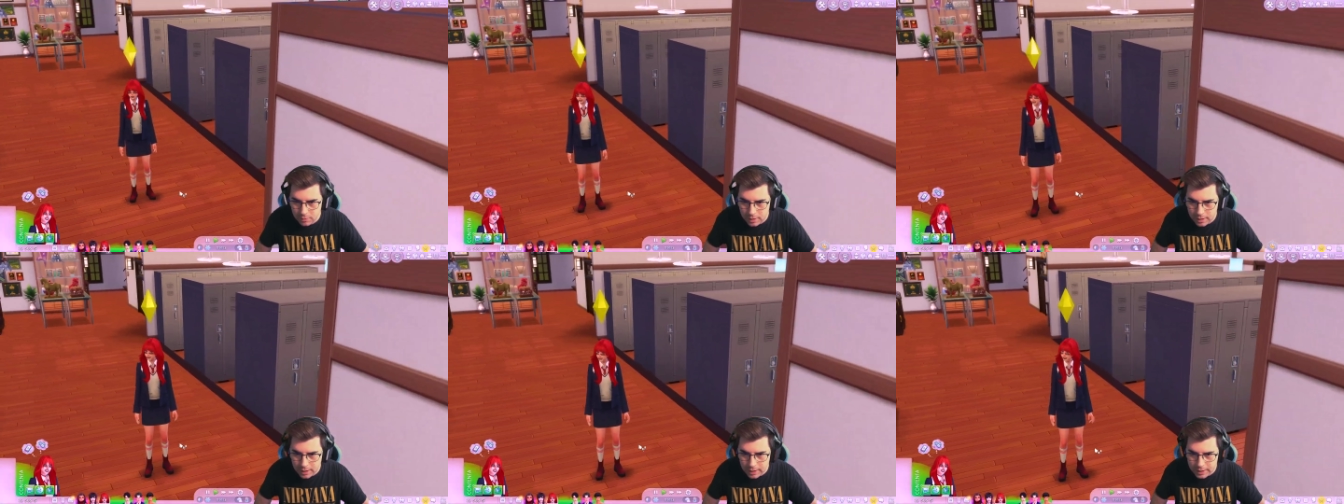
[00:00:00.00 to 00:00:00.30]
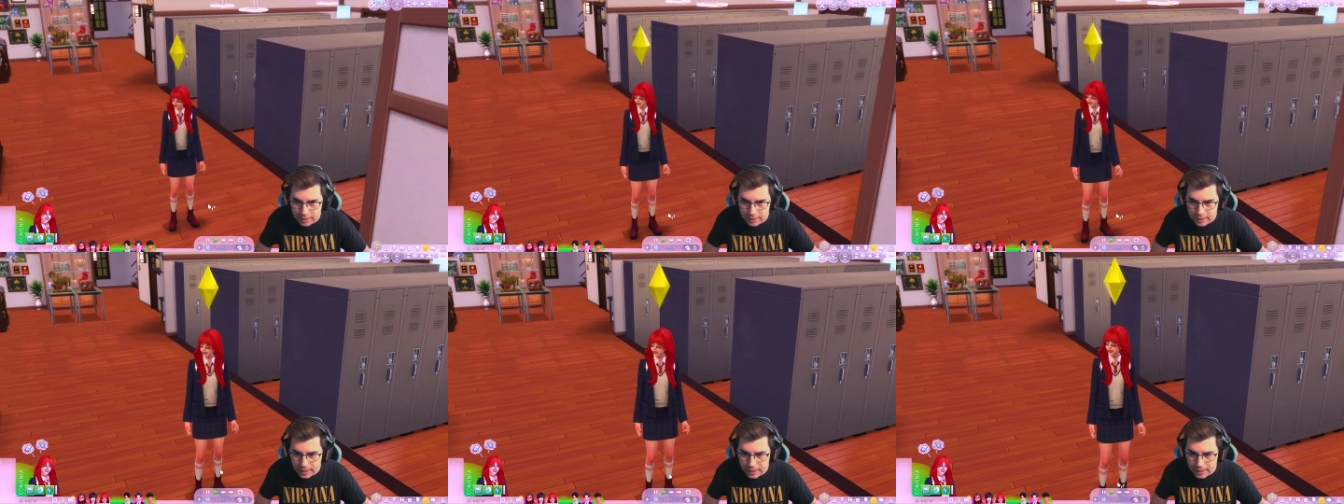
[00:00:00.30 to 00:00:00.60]

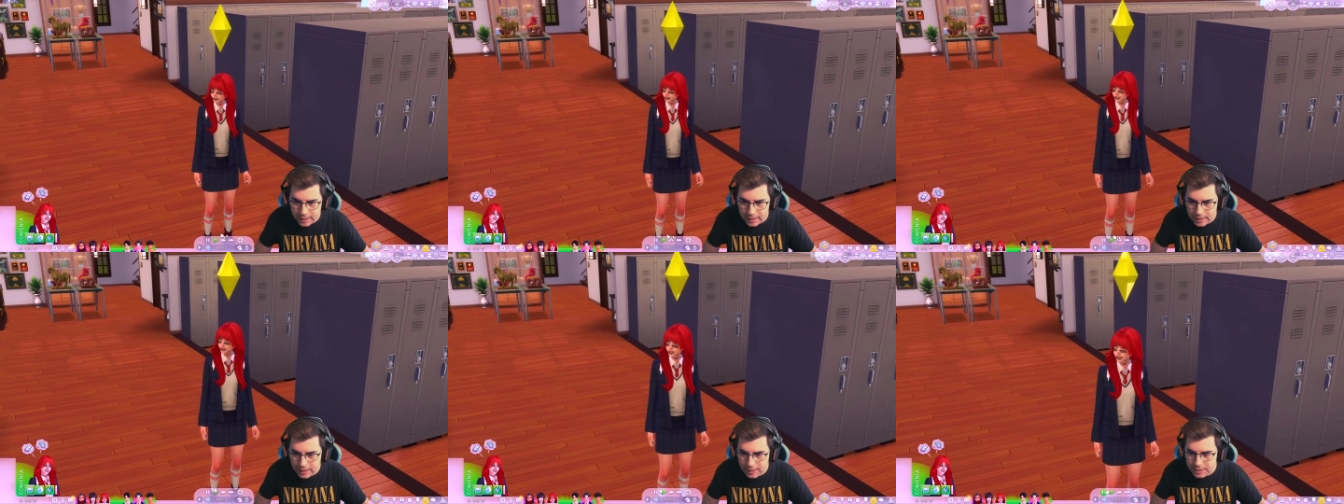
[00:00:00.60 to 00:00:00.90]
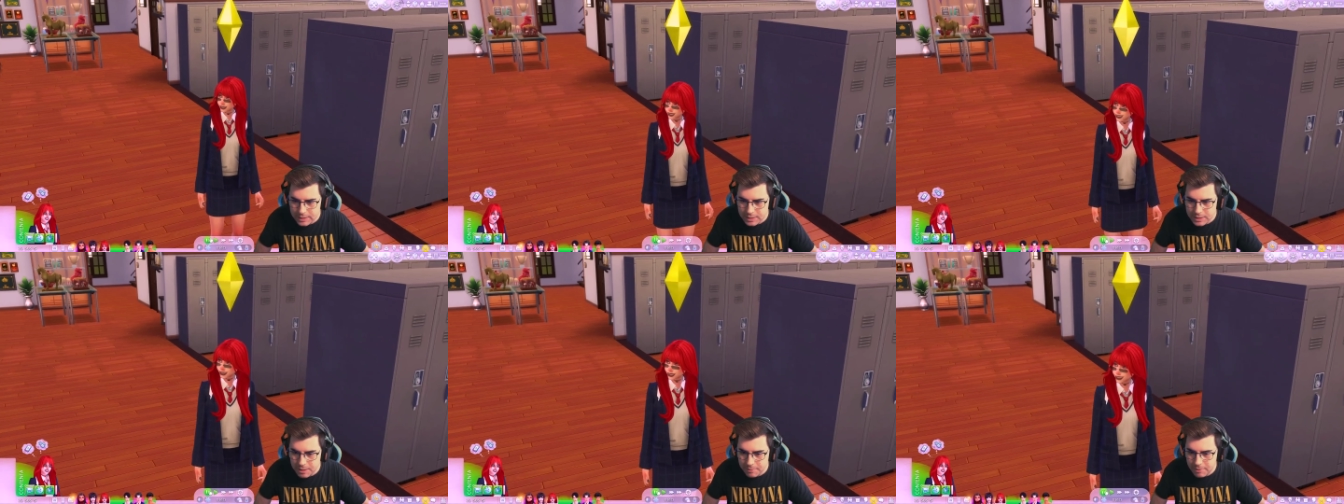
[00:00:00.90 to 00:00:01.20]
Ahí, aquí,
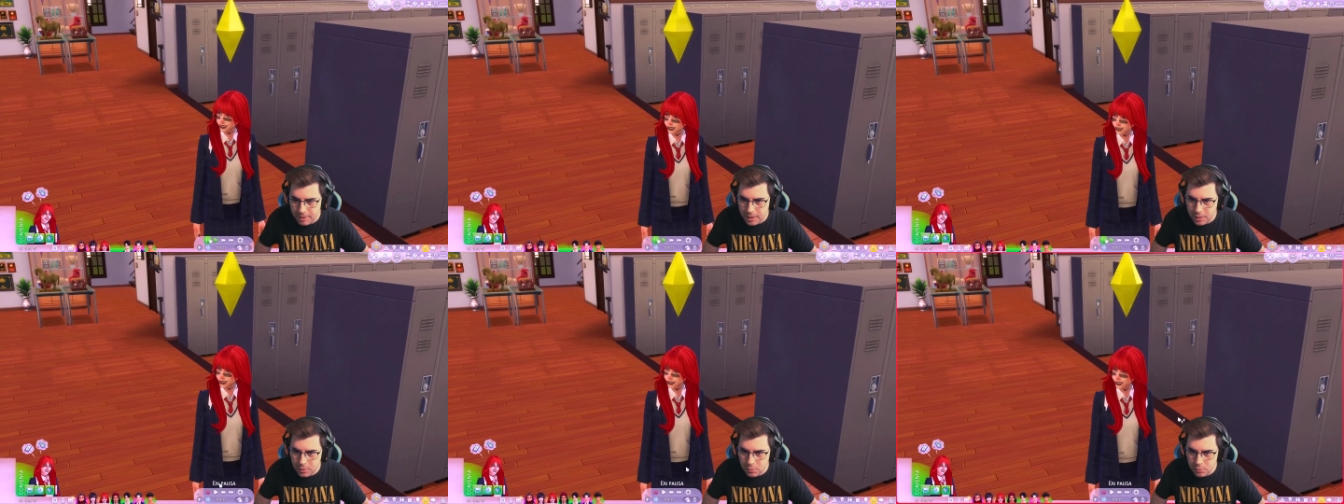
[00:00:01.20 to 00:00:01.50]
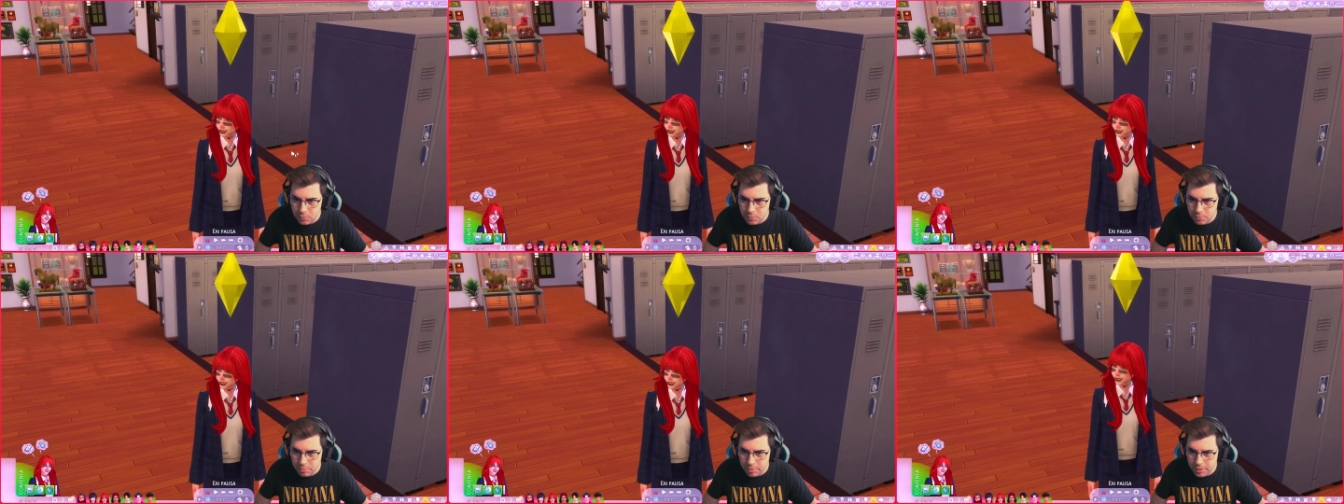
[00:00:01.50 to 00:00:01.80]
aquí se te ve
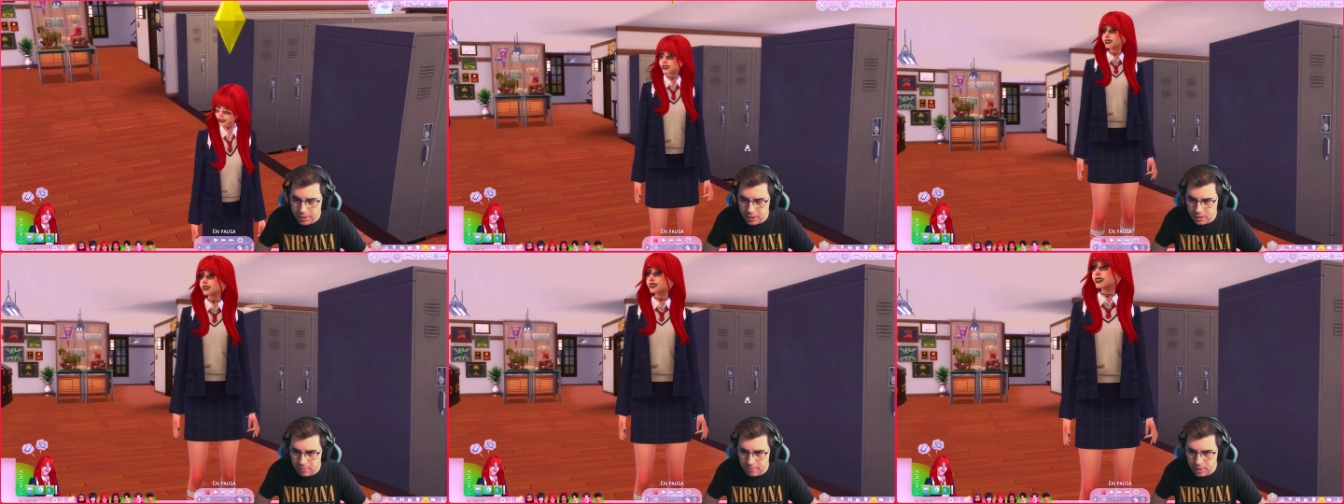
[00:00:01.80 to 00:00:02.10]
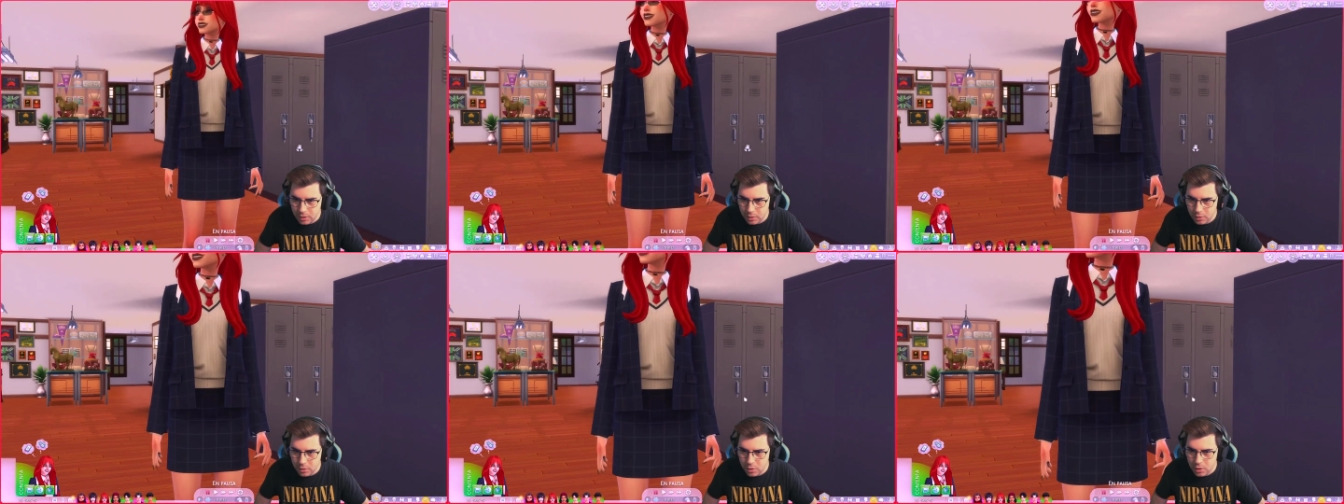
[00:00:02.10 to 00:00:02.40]
un poquito
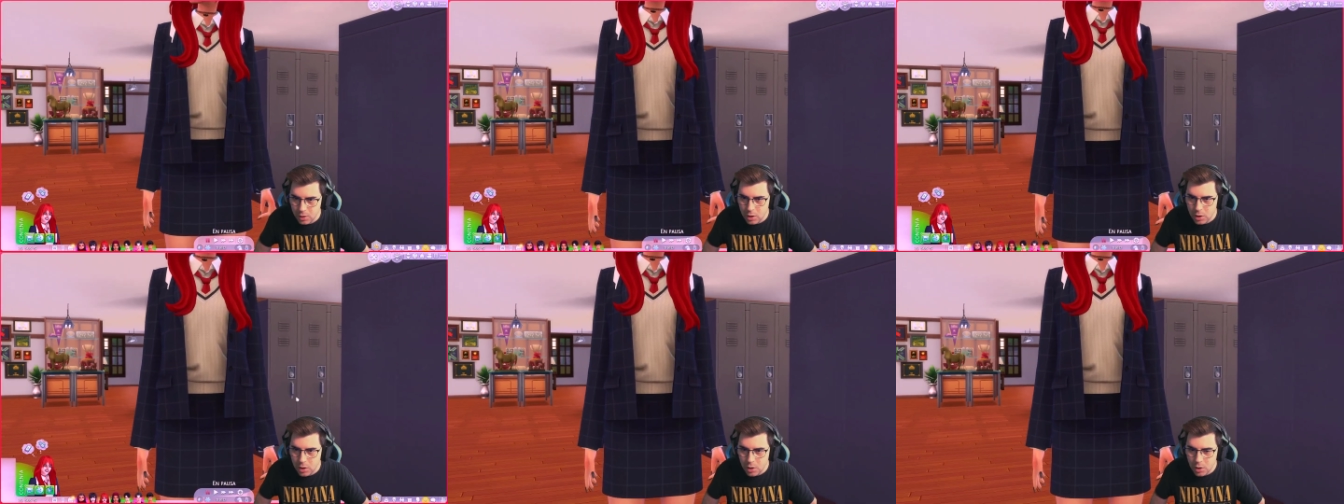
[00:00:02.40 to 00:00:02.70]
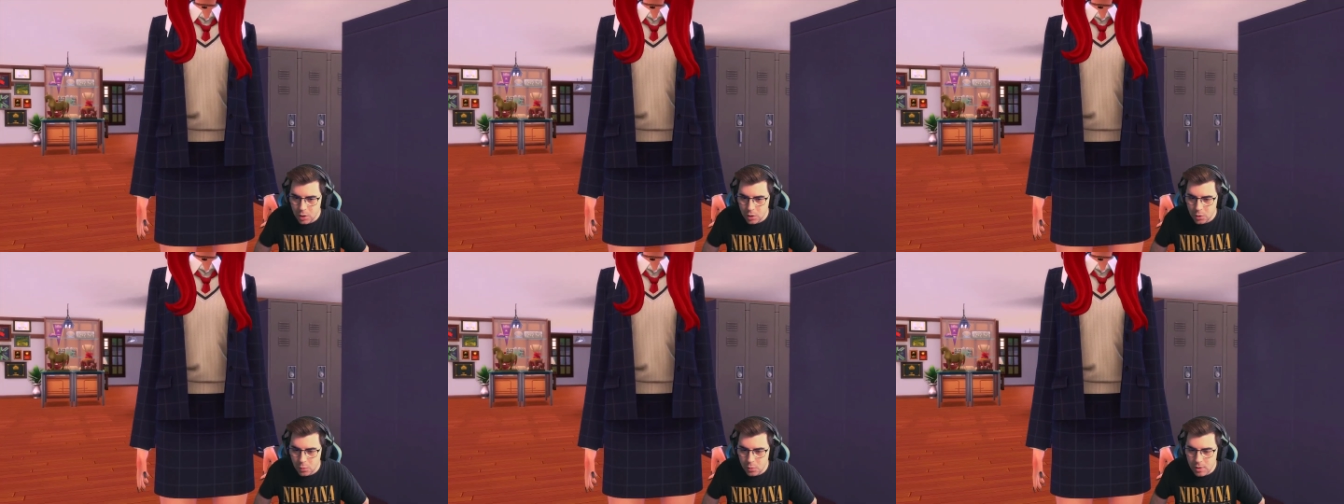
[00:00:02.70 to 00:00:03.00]
mejor.
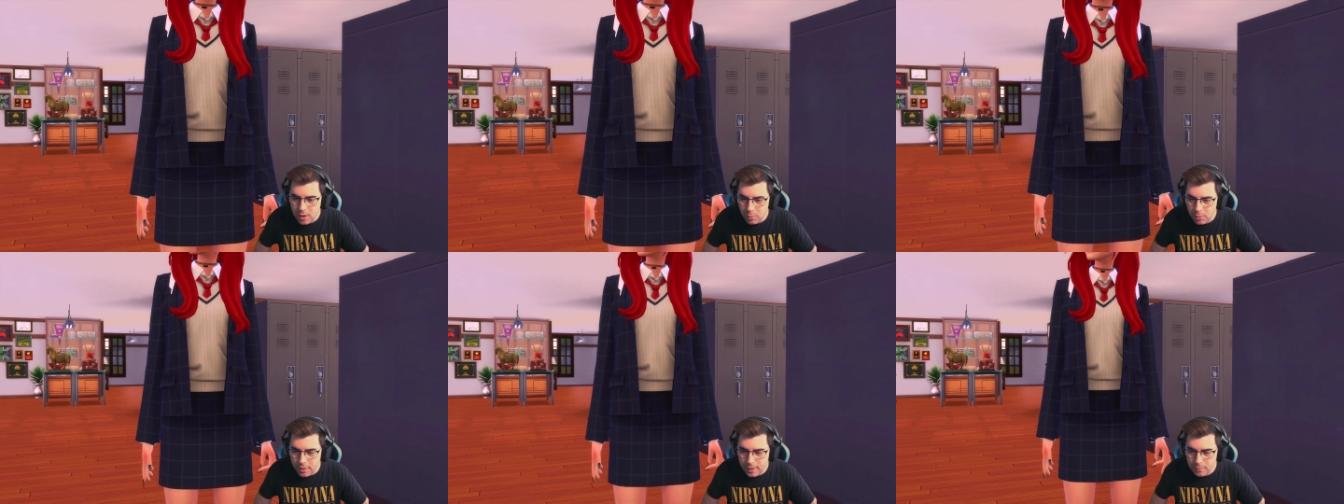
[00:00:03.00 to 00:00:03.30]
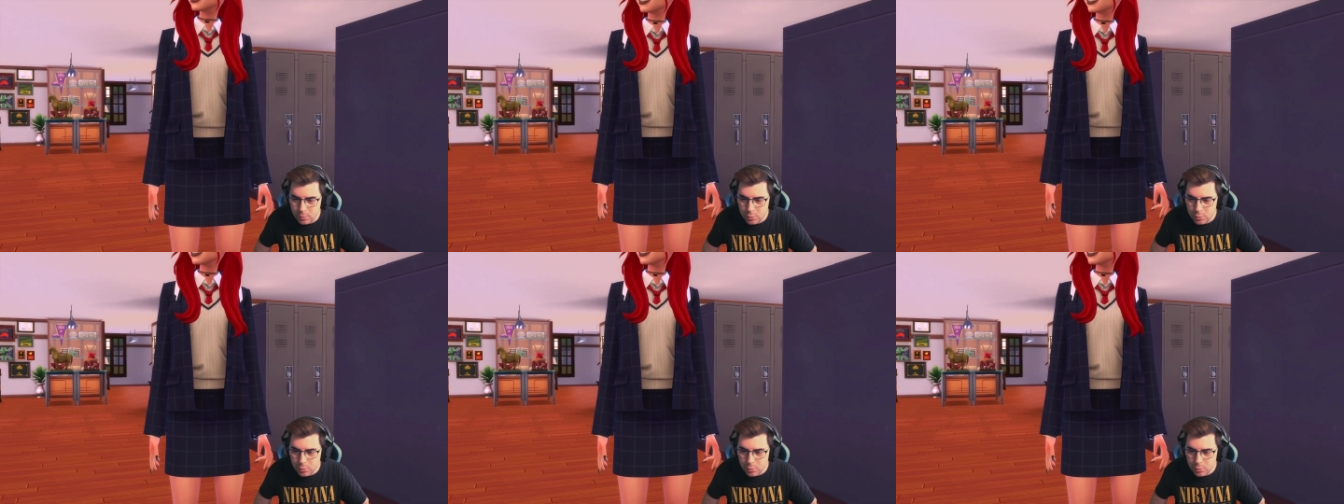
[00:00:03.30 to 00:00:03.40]
Una buena